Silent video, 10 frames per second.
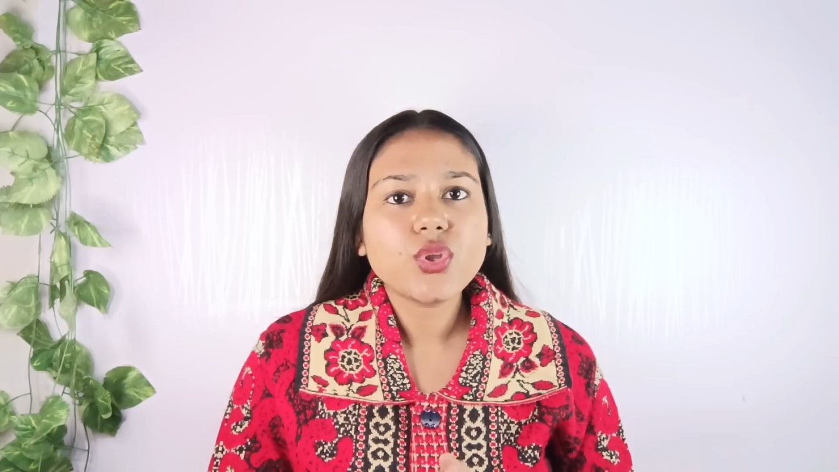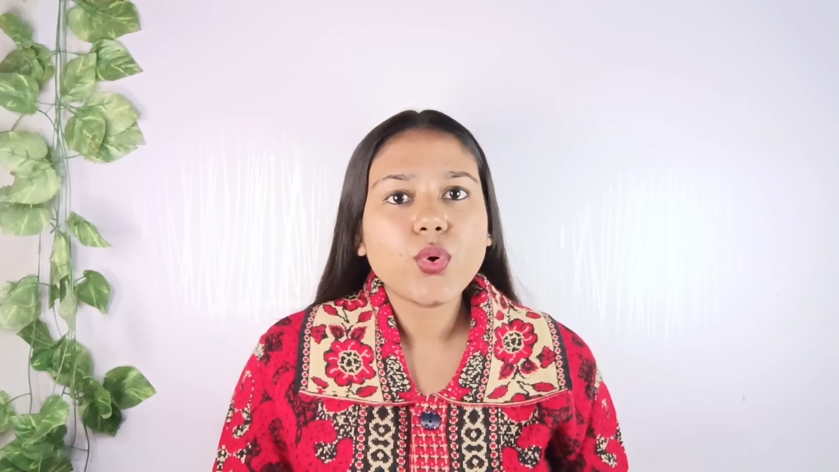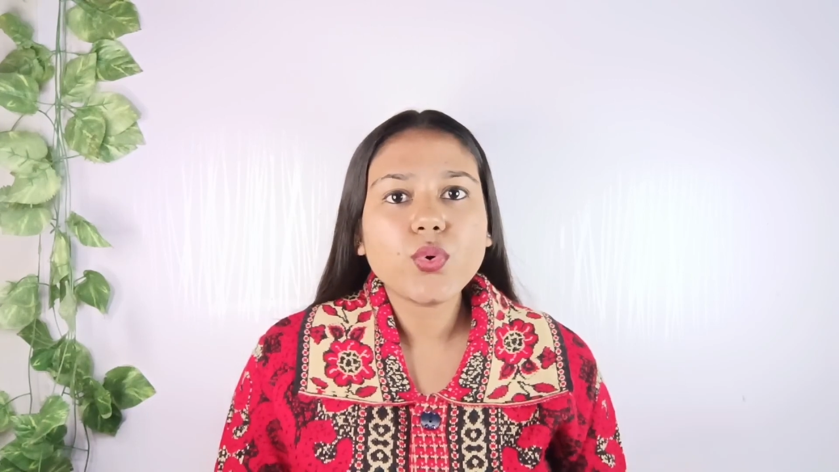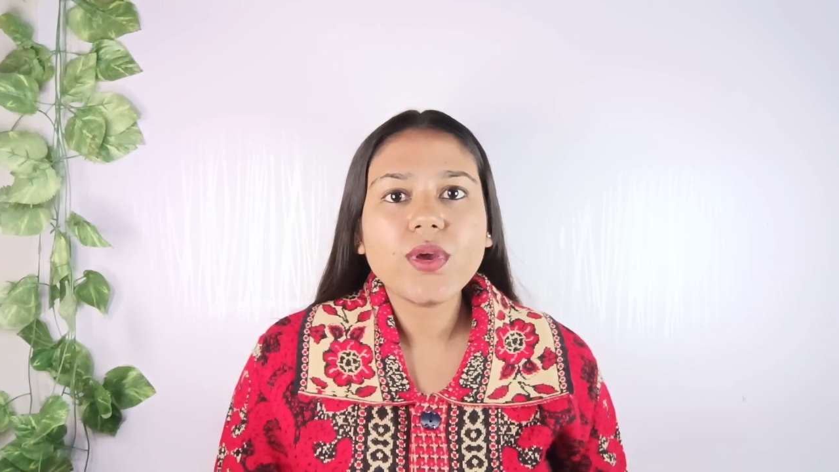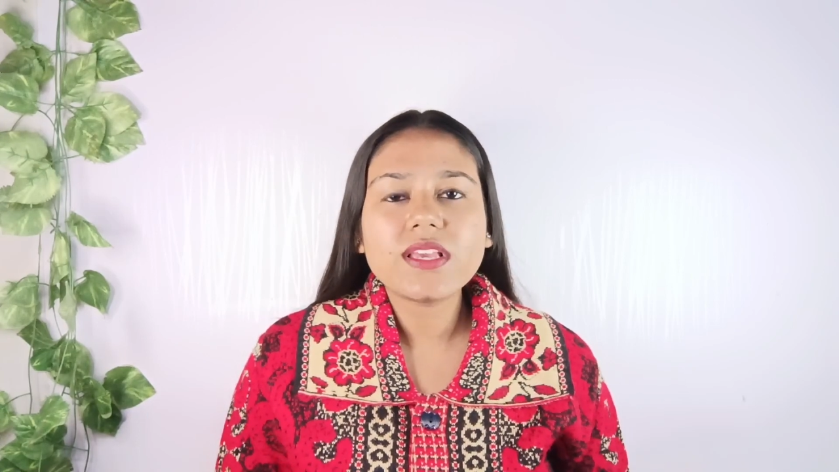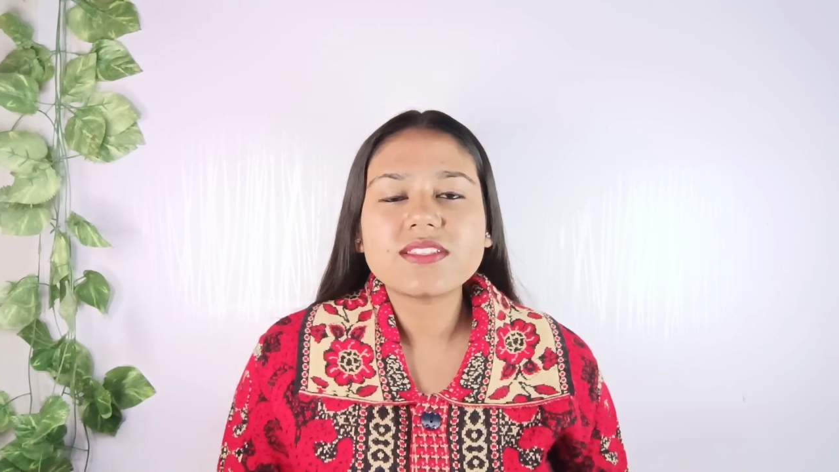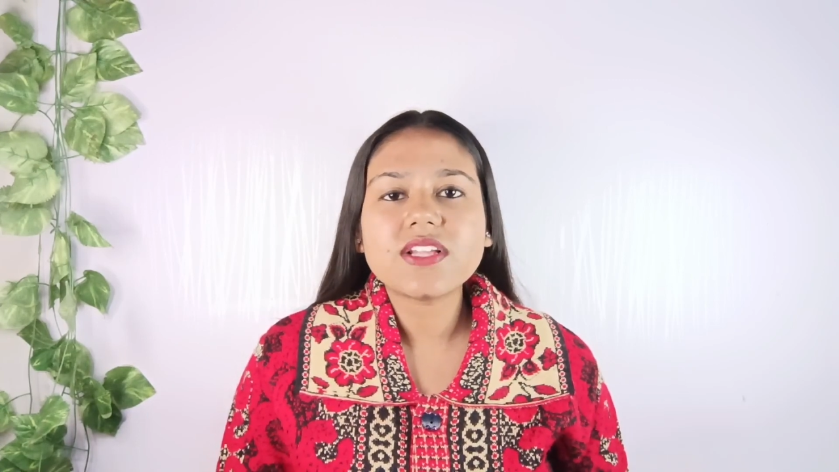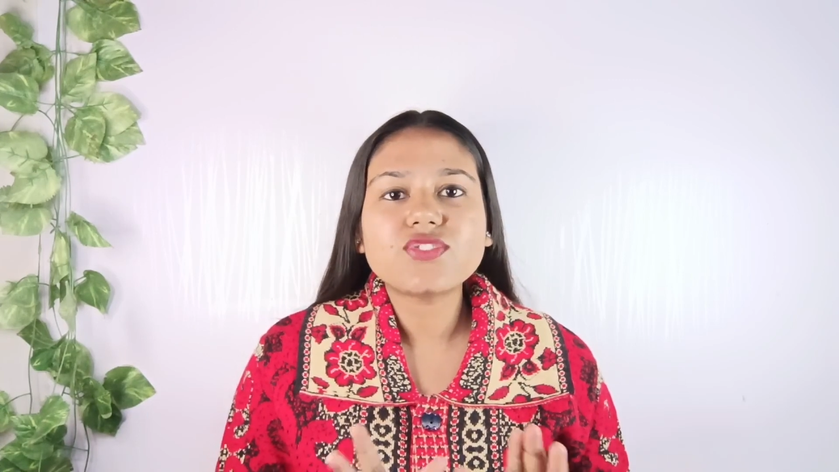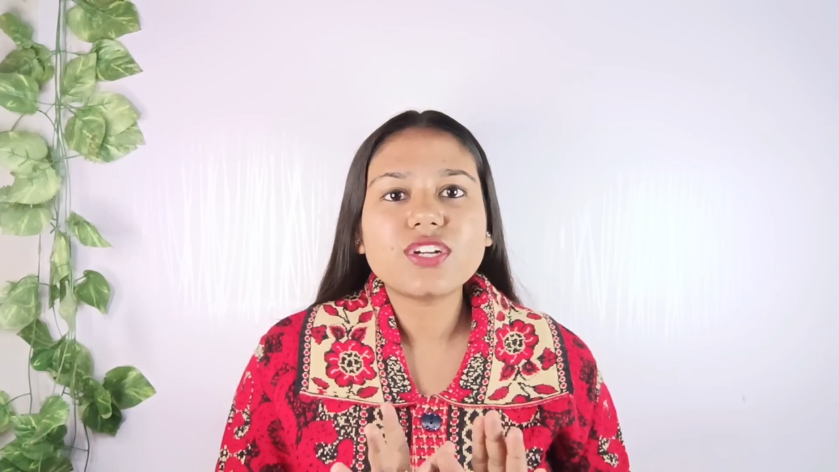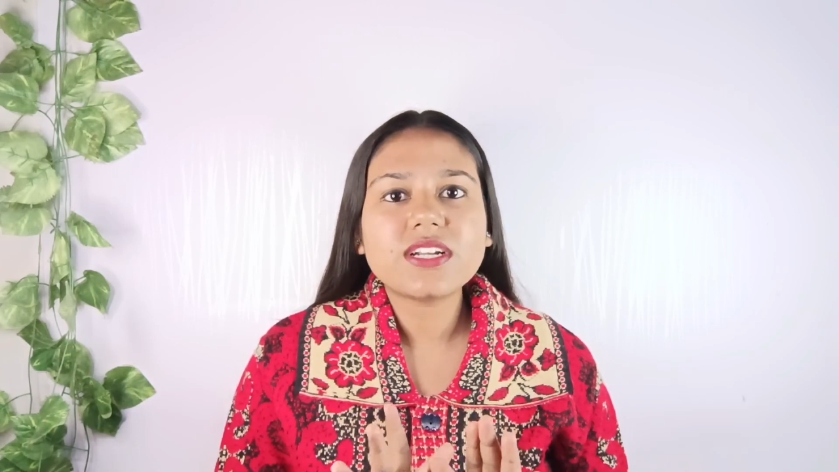दोनों एक
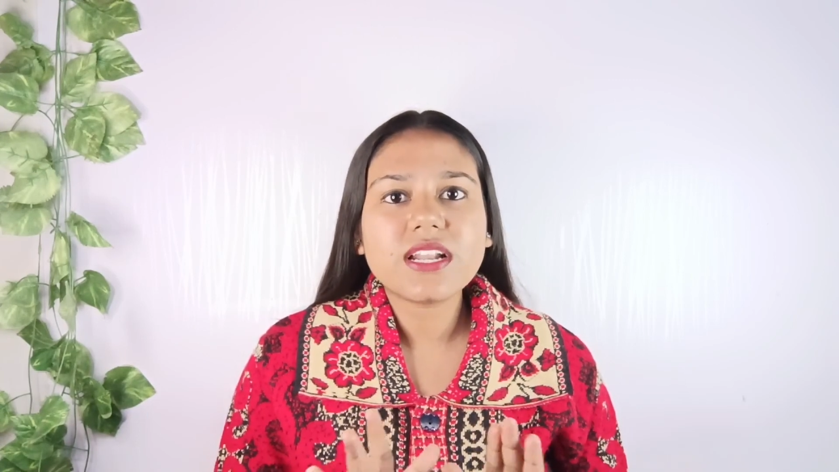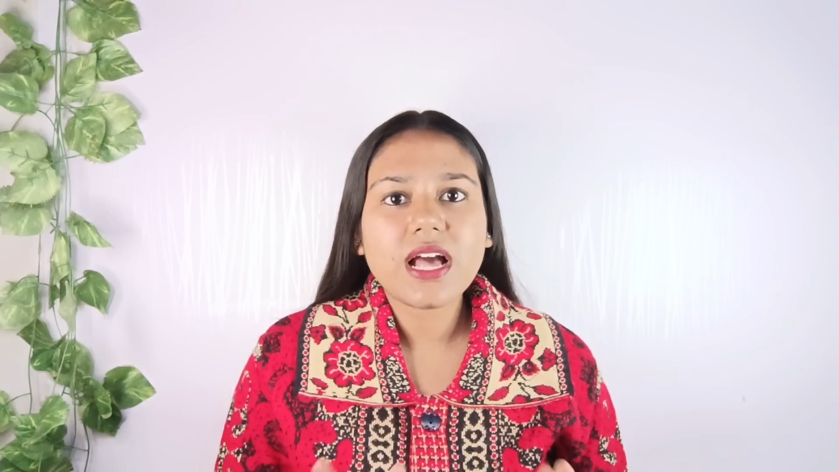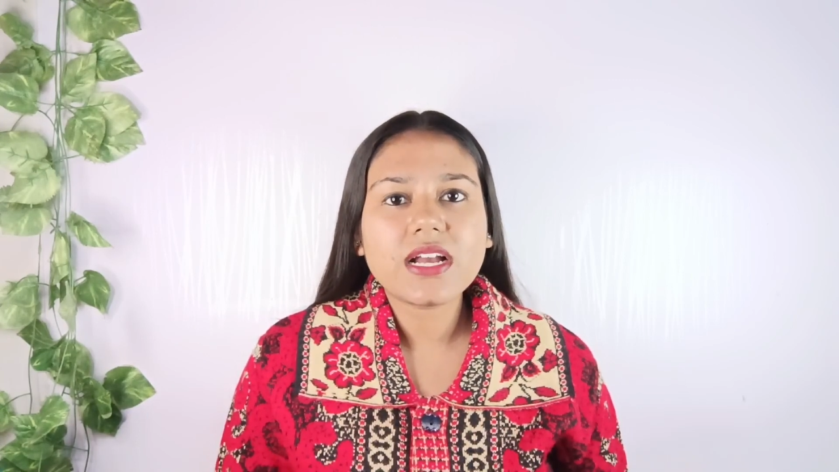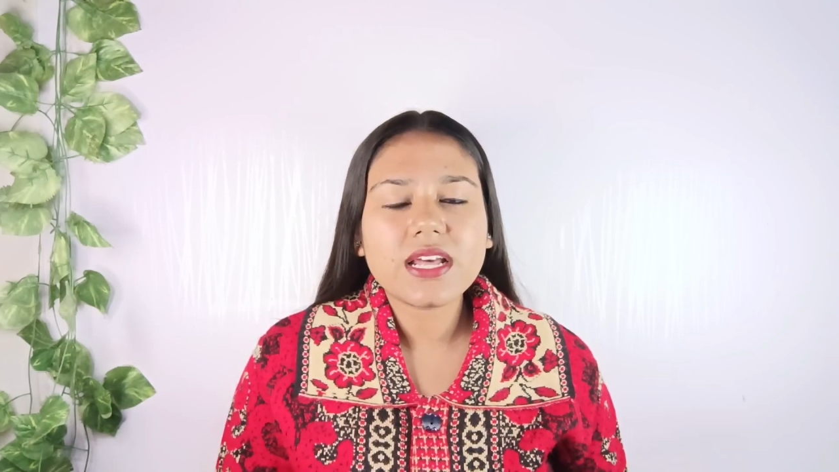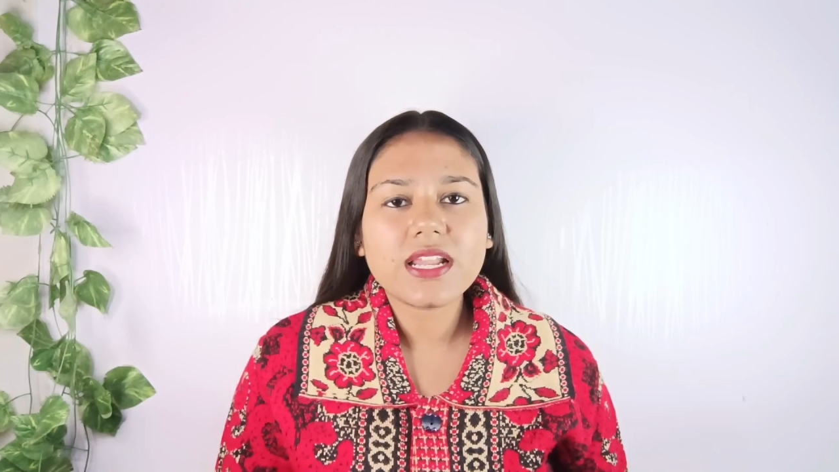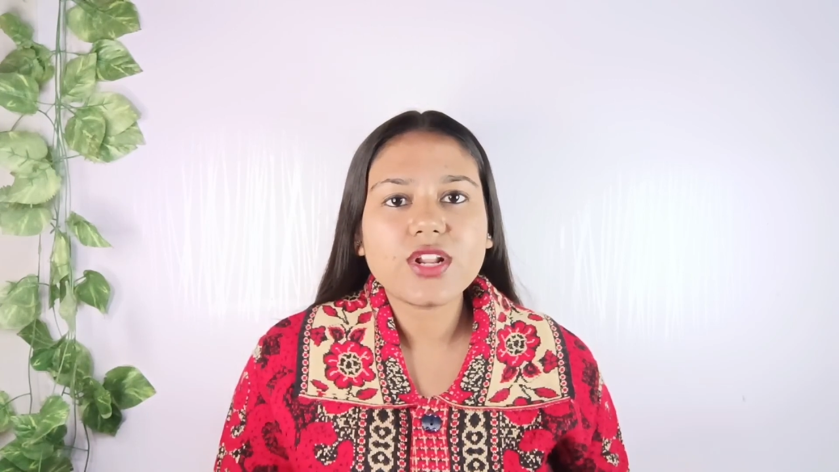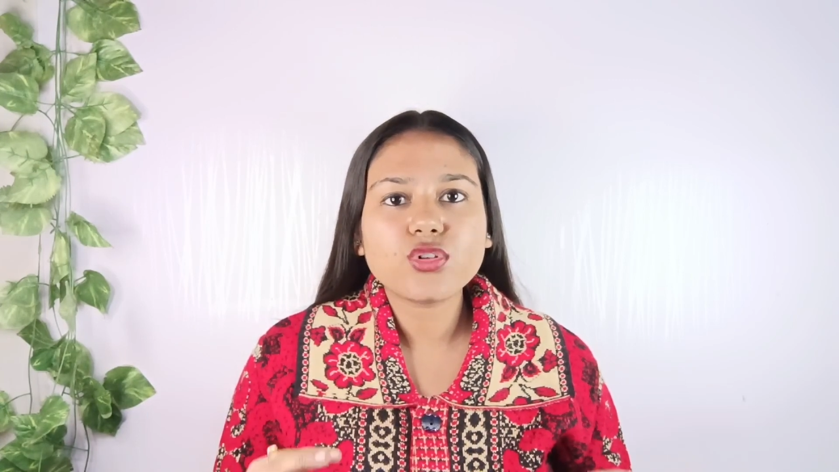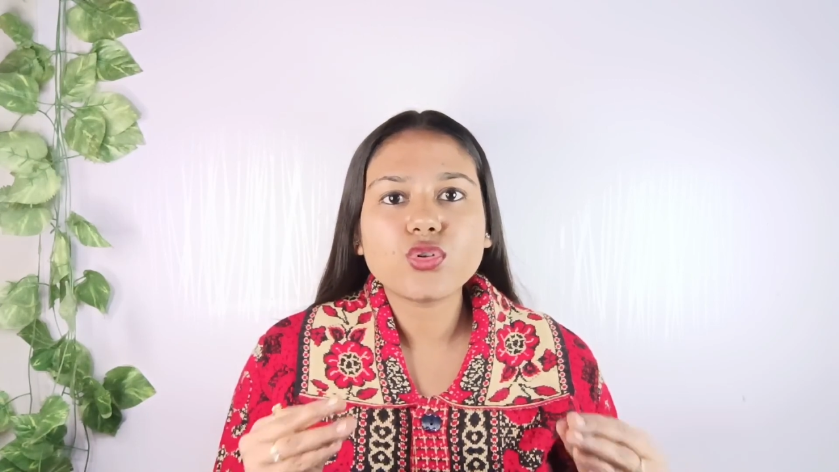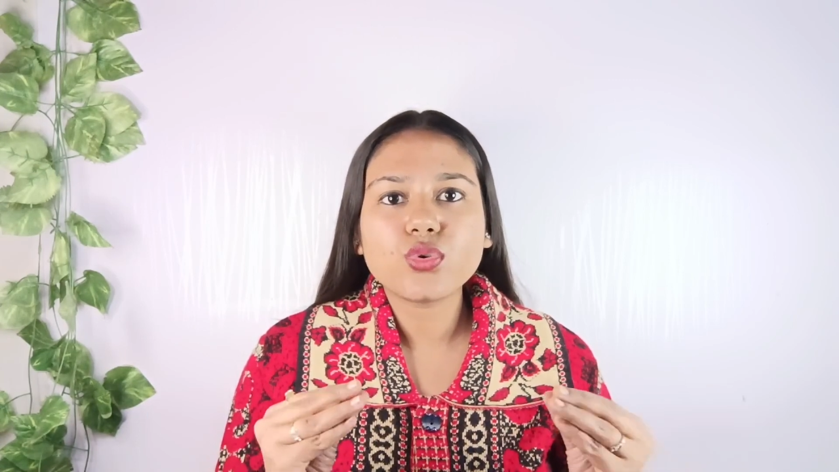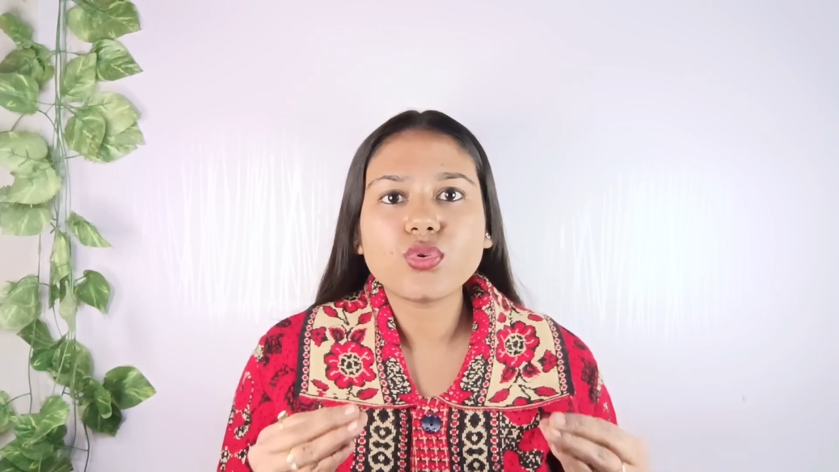साथ ट्रीट ना करें नहीं
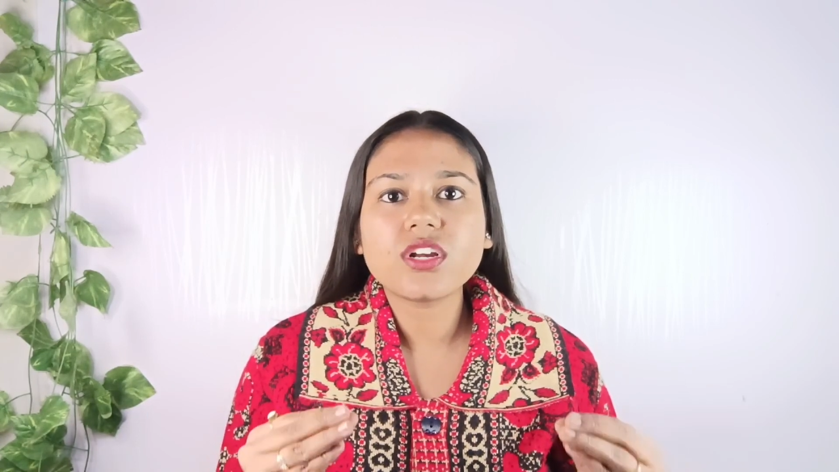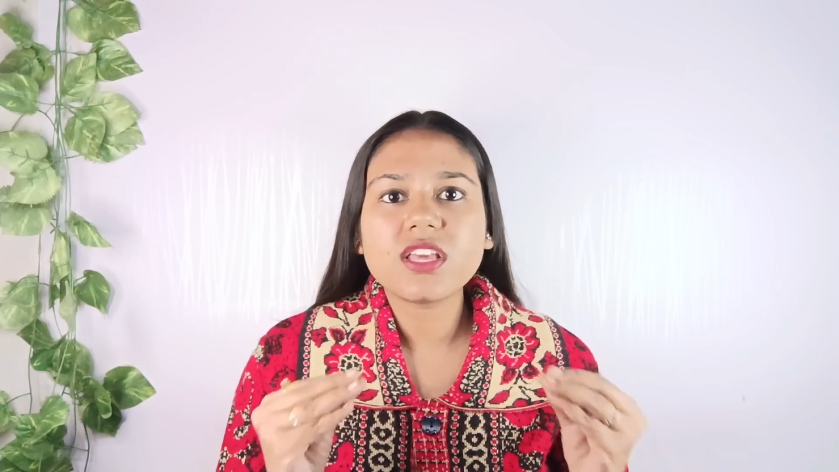तो दोनों